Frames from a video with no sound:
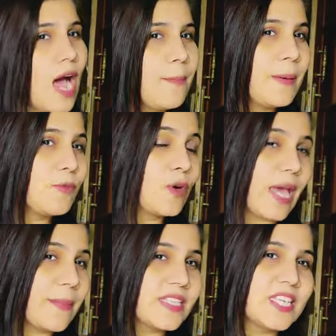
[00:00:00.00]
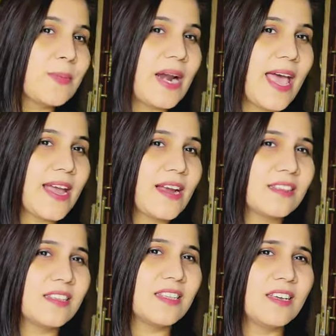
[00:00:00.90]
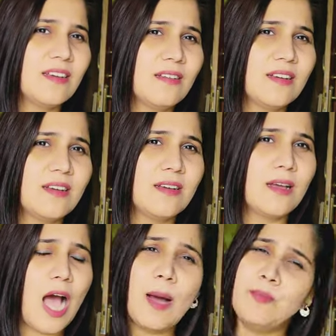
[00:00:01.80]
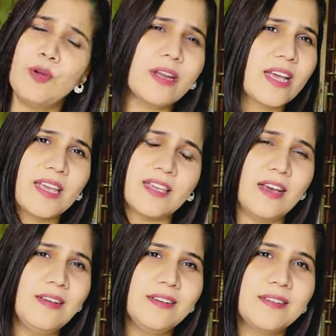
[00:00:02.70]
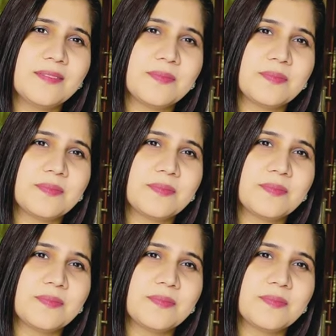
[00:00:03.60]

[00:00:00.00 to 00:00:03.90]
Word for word: और आप हमको केमिस्ट्री पढ़ाया करती थी आप भूल गए क्या